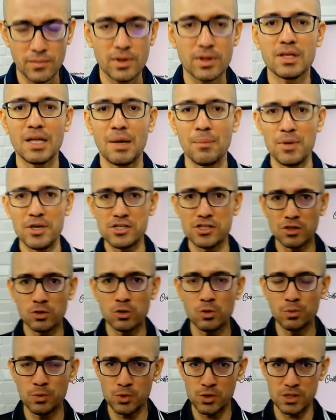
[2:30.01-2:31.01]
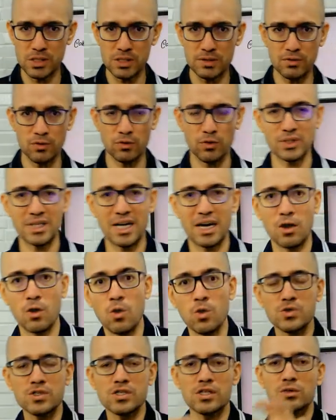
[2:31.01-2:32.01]
Na medida do possível, eu vou dar a
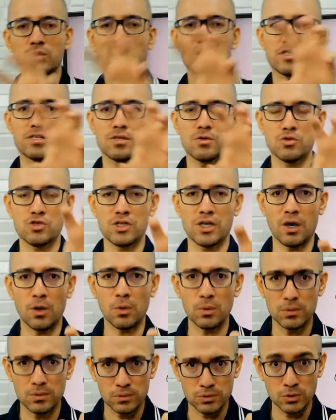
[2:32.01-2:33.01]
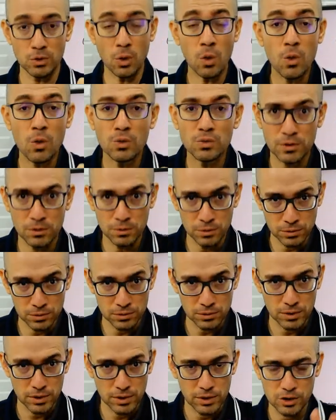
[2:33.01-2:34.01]
conceituação geral do
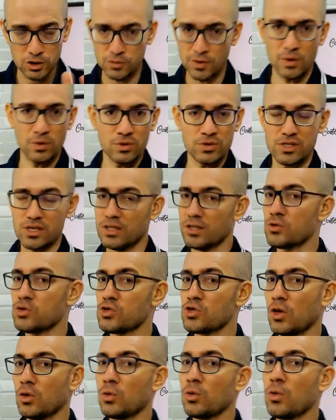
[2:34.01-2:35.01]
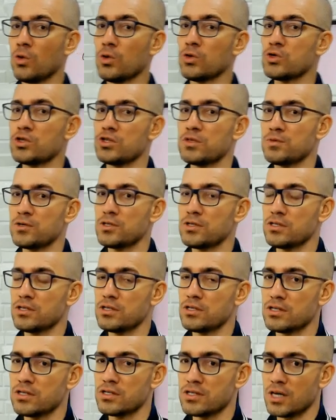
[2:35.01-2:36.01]
conteúdo. Isso vai acontecer não só no curso de,
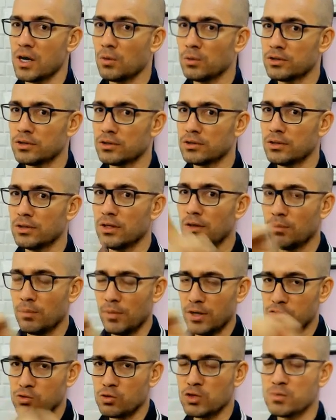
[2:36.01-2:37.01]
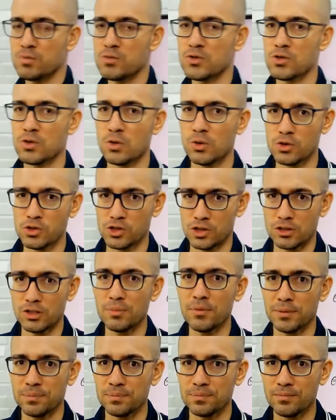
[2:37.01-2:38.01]
de, de saúde, mas no de psicologia
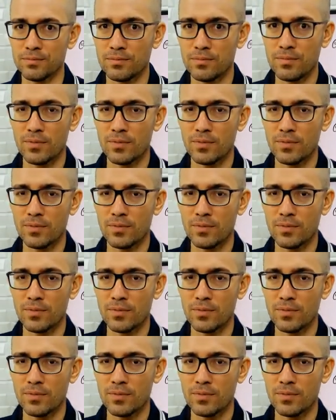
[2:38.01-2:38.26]
também.